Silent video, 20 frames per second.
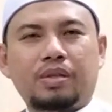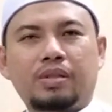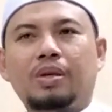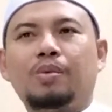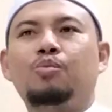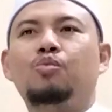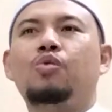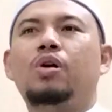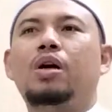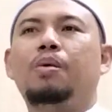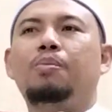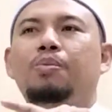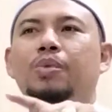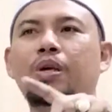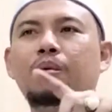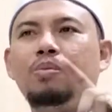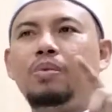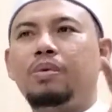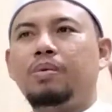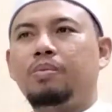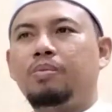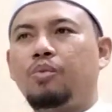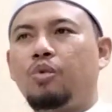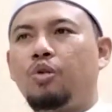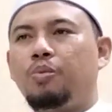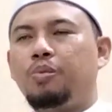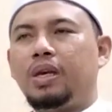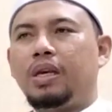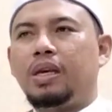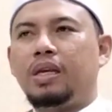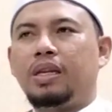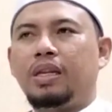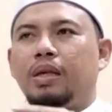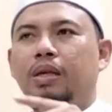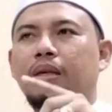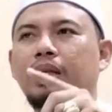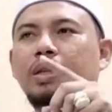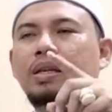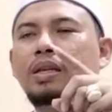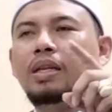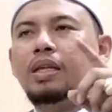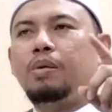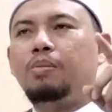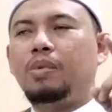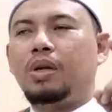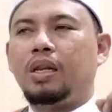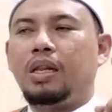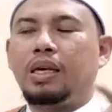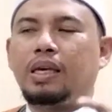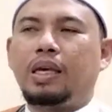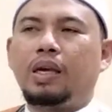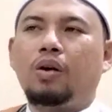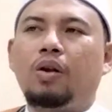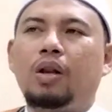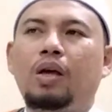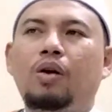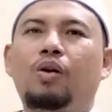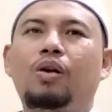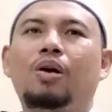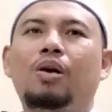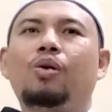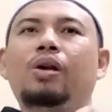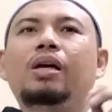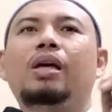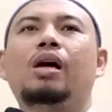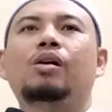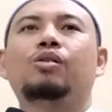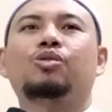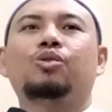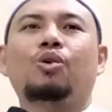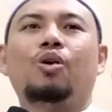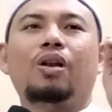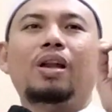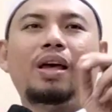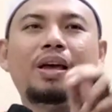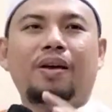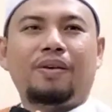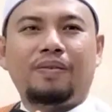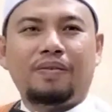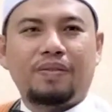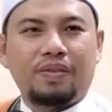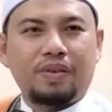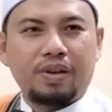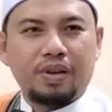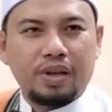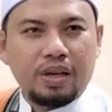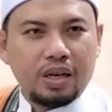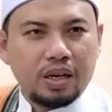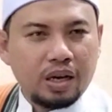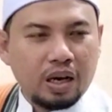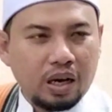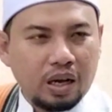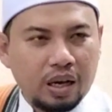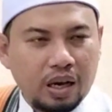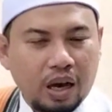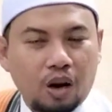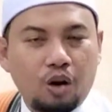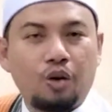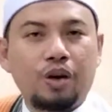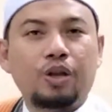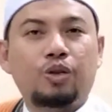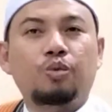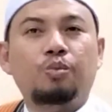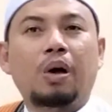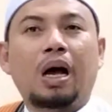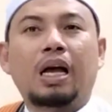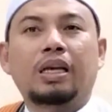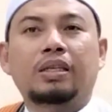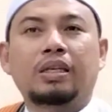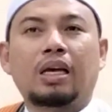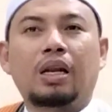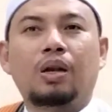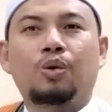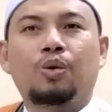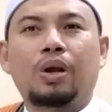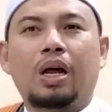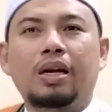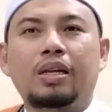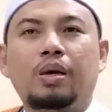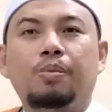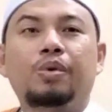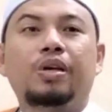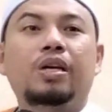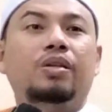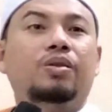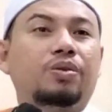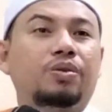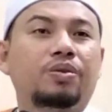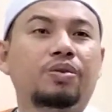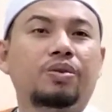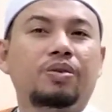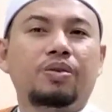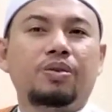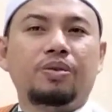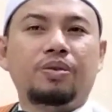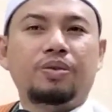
Semua bumi ini dimiliki oleh orang-orang yang soleh. Kalau itu bahasa Al-Qur'annya begitu.